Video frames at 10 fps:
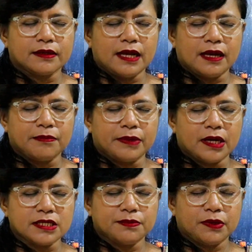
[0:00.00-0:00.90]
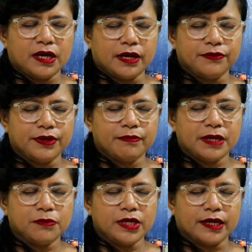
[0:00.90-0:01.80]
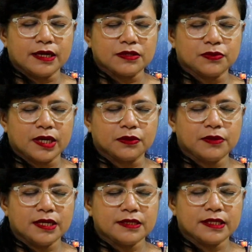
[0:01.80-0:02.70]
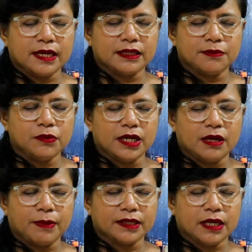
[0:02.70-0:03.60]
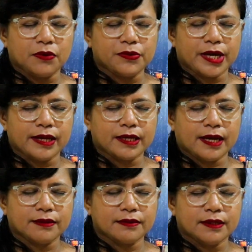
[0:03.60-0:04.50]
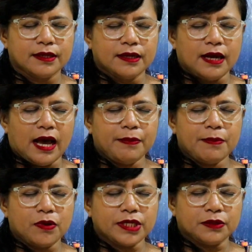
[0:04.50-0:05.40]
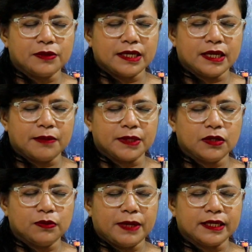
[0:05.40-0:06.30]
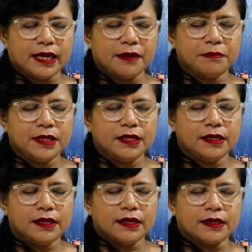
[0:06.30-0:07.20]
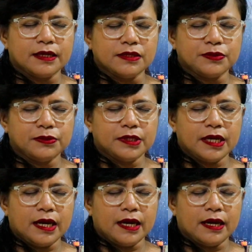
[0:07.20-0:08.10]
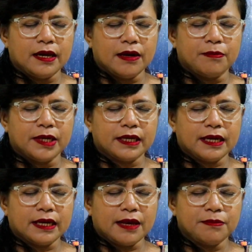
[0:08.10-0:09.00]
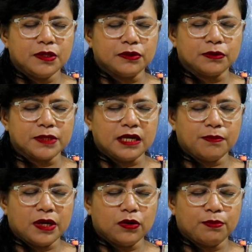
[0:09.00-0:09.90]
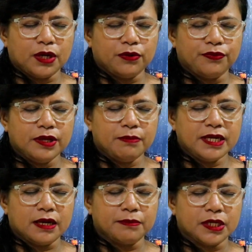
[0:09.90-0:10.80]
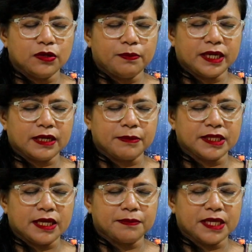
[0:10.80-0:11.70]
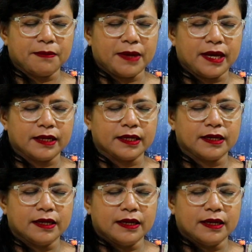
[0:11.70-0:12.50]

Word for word: dalam merespon akan firman-Mu yang adalah suara Tuhan isi hatimu yang dapat kau uraikan apa maunya Tuhan dalam kehidupan kami dan juga berikanlah kami untuk menjadi pelaku-pelaku firman dalam kehidupan kami tiap-tiap hari.